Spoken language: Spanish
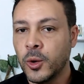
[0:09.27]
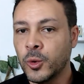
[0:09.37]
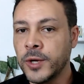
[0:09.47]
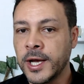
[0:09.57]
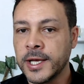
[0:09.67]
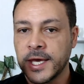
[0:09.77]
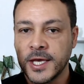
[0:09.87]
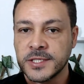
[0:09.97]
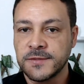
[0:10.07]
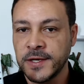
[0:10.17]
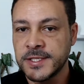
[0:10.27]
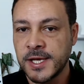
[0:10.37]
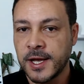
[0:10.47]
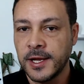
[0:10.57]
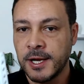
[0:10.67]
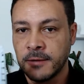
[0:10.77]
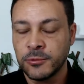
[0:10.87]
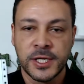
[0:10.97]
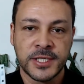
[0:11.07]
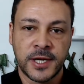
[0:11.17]
Una que es física, la
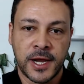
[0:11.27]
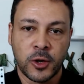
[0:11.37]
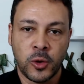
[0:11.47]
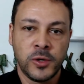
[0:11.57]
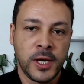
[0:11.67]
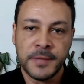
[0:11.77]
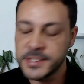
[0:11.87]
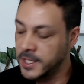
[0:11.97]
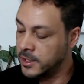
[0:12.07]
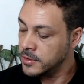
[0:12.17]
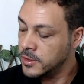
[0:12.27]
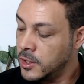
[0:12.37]
vamos a llenar con lapicero